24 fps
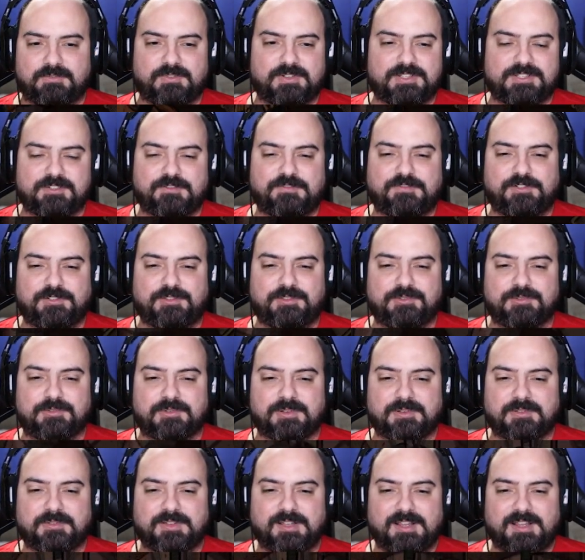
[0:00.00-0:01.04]
não vou dizer o
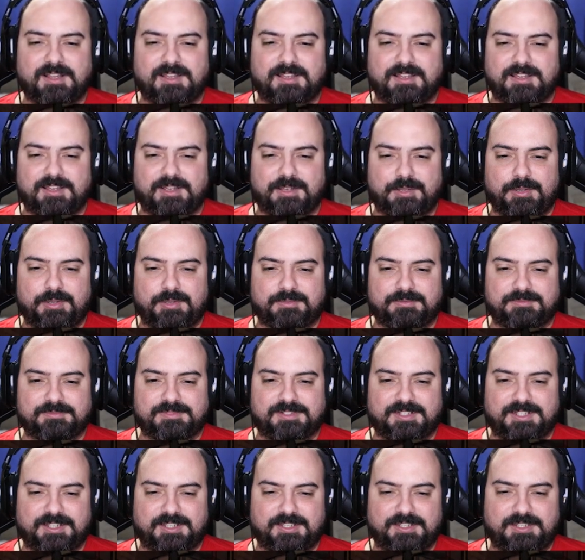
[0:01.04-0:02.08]
futuro.
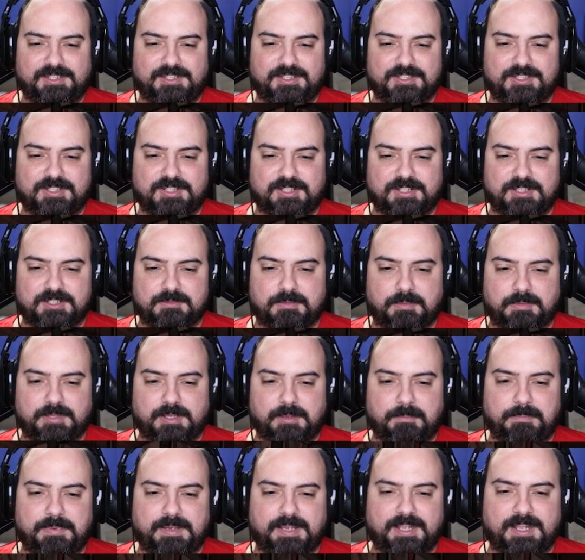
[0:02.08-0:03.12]
Aqui que eu vou
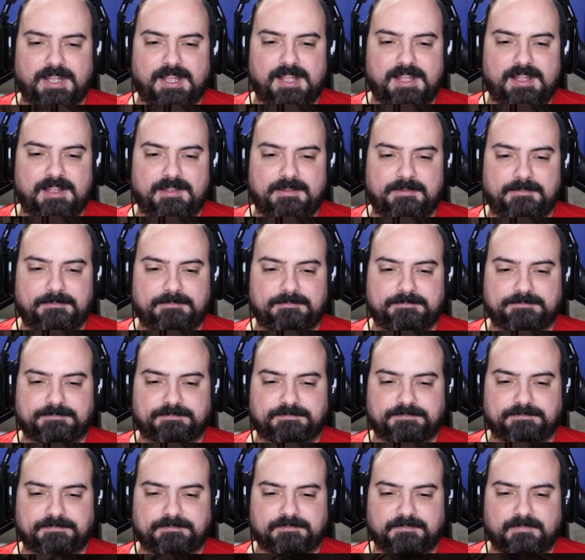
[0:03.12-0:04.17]
poder pegar.
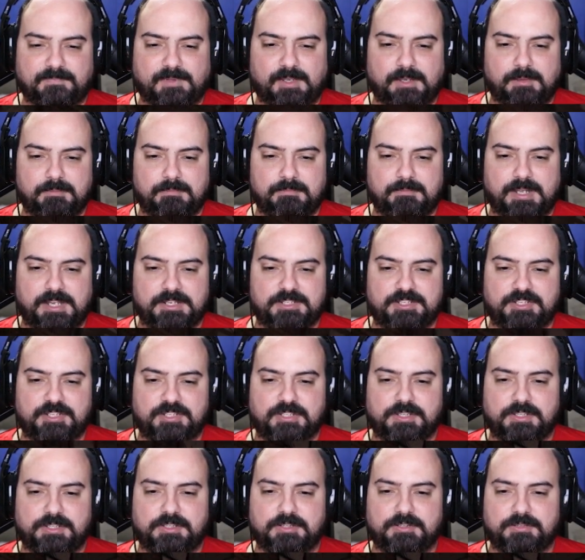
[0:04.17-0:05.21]
Mais
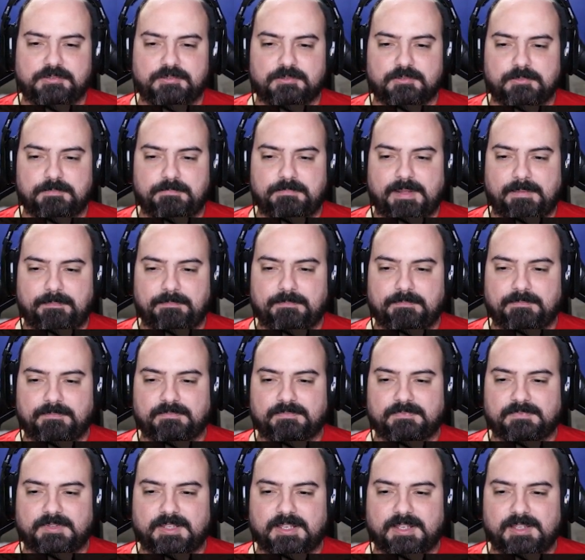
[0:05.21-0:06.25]
dinheiro. Opa.
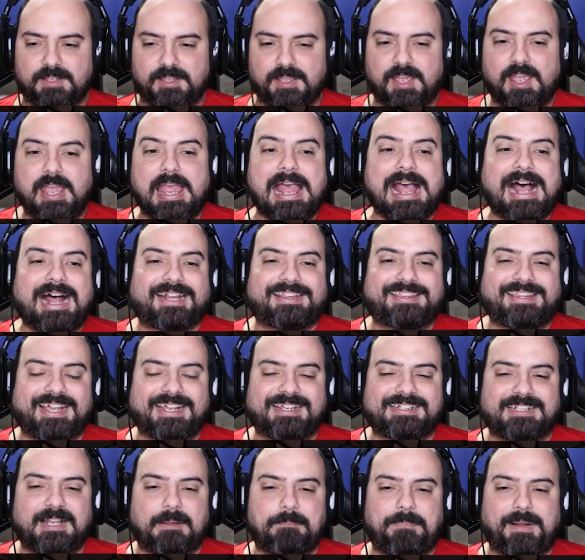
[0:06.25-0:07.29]
Até
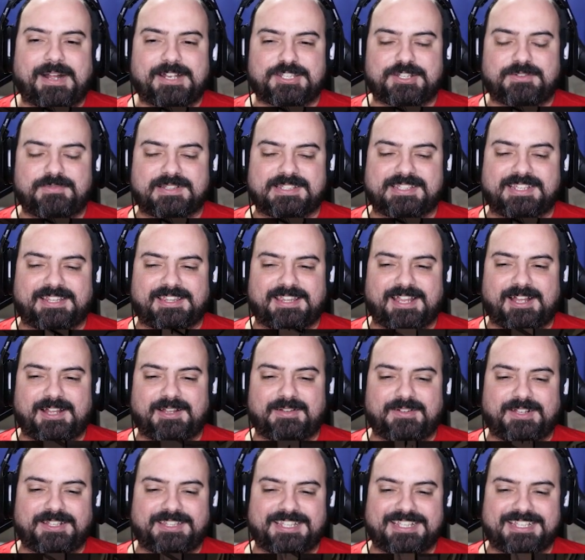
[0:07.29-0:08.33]
aquela parte que você
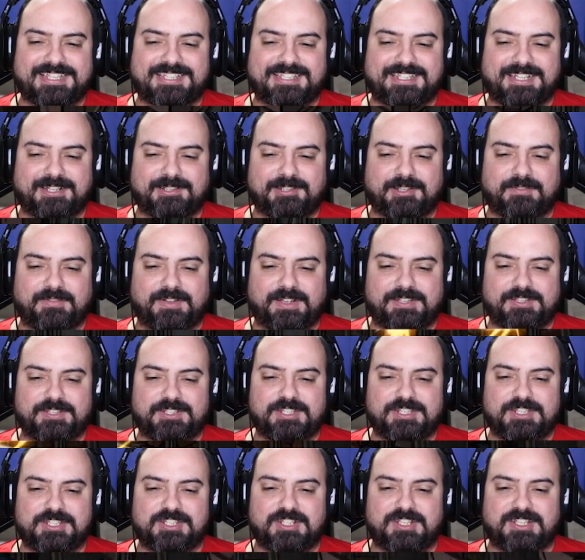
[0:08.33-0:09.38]
dá, vai descendo, vai
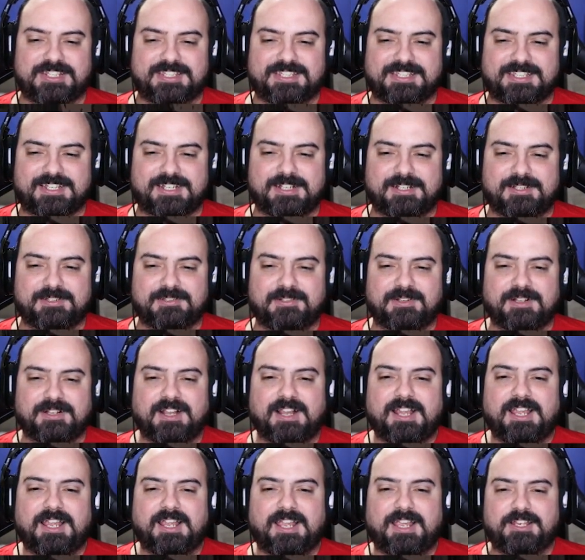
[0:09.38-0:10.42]
deslizando.
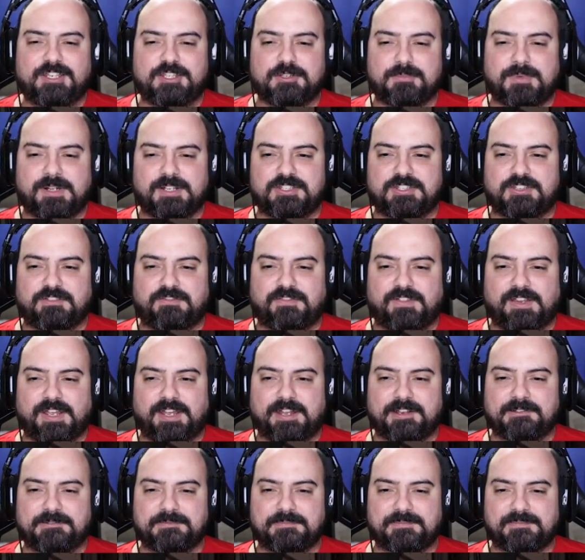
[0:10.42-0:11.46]
Eles
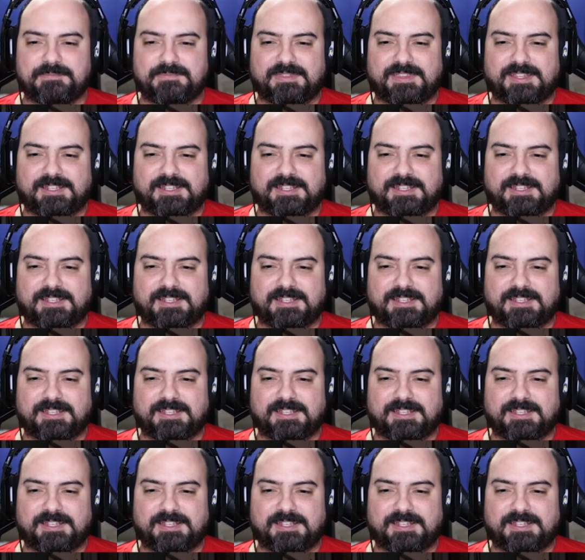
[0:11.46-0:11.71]
mantiveram.